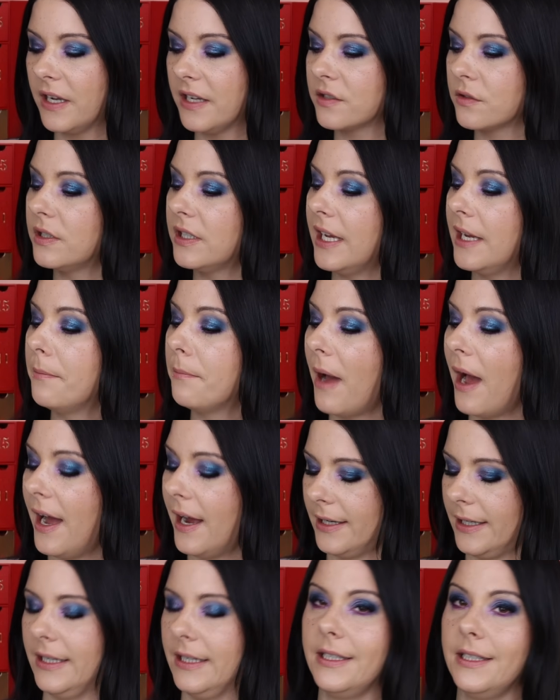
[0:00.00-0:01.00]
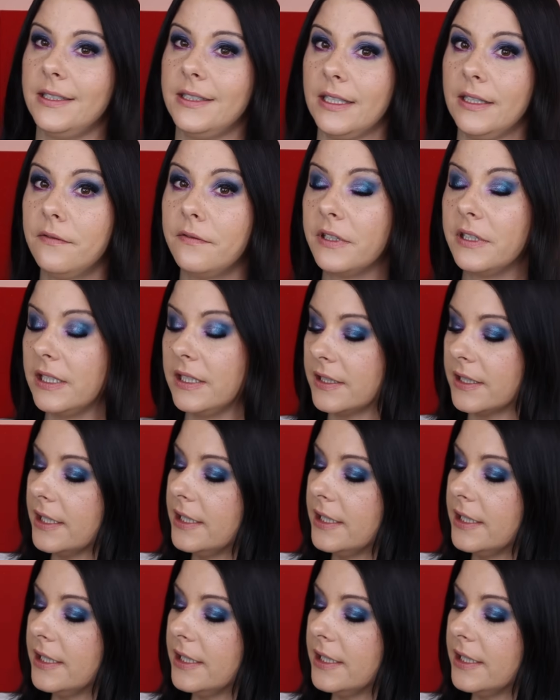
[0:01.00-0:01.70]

Also den mag ich, den finde ich